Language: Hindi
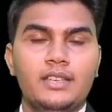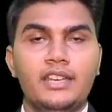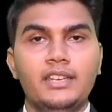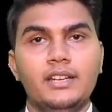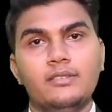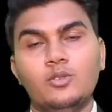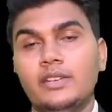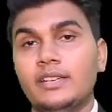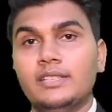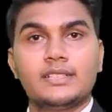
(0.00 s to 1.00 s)
यानी अगर वो
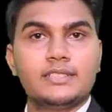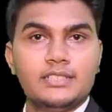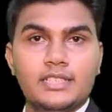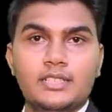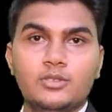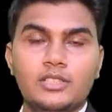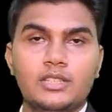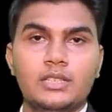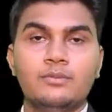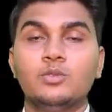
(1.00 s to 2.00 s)
एक हज़ार से ज़्यादा होती है
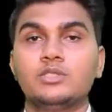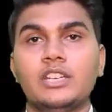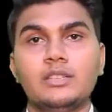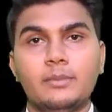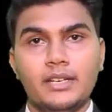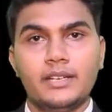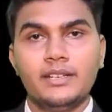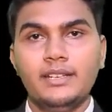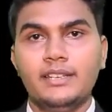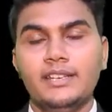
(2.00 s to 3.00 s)
तब वो शायद मना
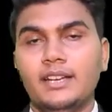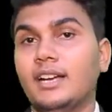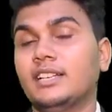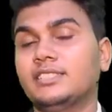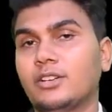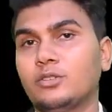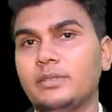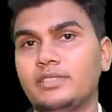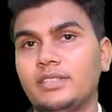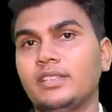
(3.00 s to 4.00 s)
करे लेकिन हज़ार
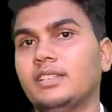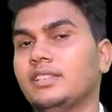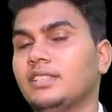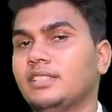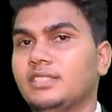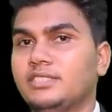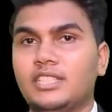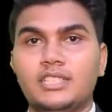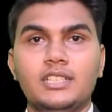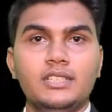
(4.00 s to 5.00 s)
रुपये से
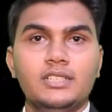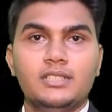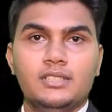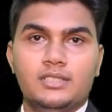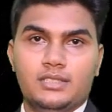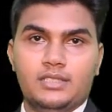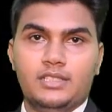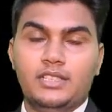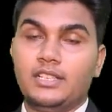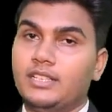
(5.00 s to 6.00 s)
ज़्यादा
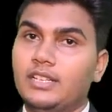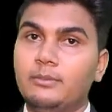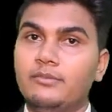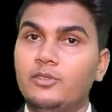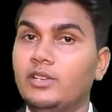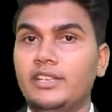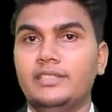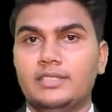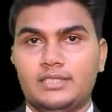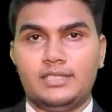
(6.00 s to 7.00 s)
कम वो ले
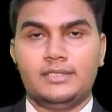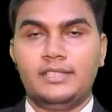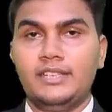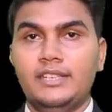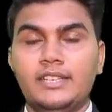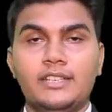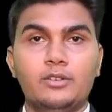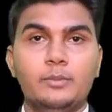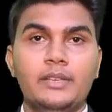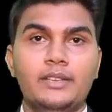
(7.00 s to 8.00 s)
नहीं सकता यानी कि हज़ार
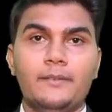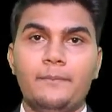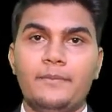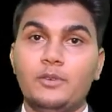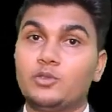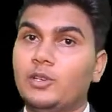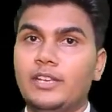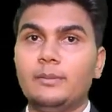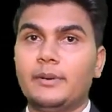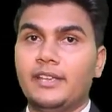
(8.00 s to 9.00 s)
रुपये उसको
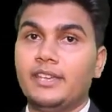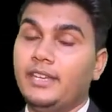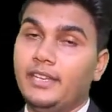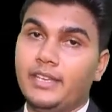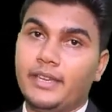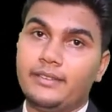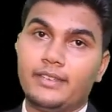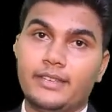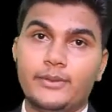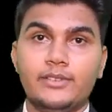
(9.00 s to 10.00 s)
लेने पड़ेंगे एक एक के
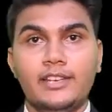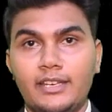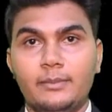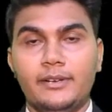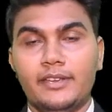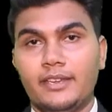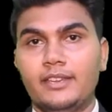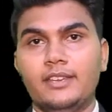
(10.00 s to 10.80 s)
सिक्के उसे लेने पड़ेंगे